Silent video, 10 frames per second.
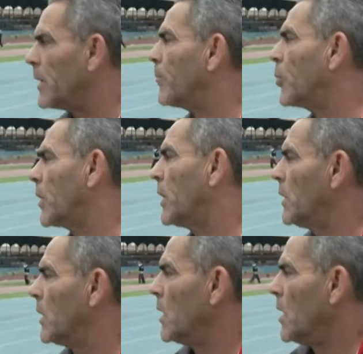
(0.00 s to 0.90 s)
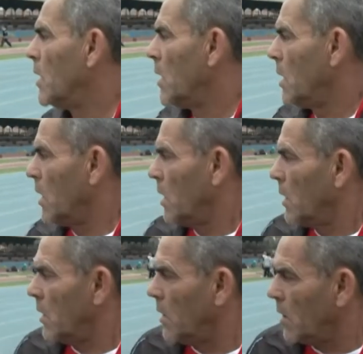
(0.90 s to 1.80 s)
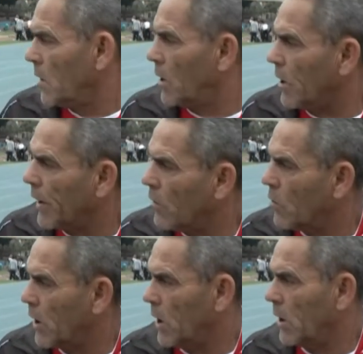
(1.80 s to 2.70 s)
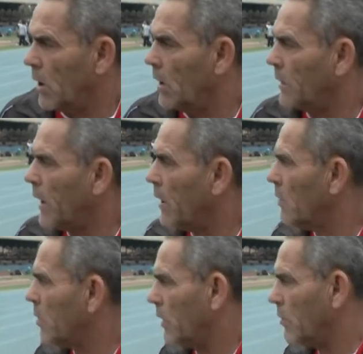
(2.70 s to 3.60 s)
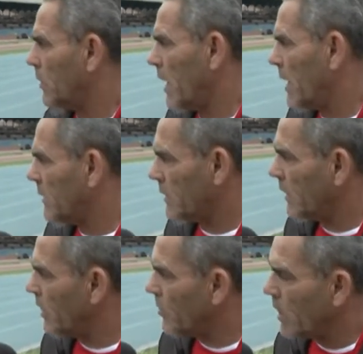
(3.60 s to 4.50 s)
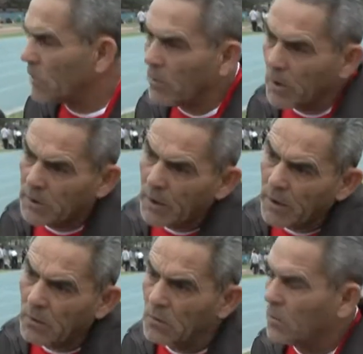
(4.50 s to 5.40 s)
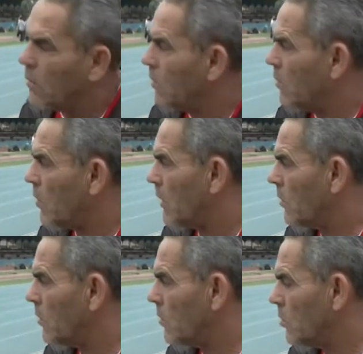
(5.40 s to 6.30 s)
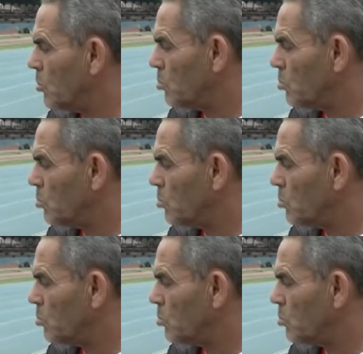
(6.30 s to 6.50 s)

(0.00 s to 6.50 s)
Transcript: del deporte y creo que el técnico que no tenga ese sentimiento no es técnico cuando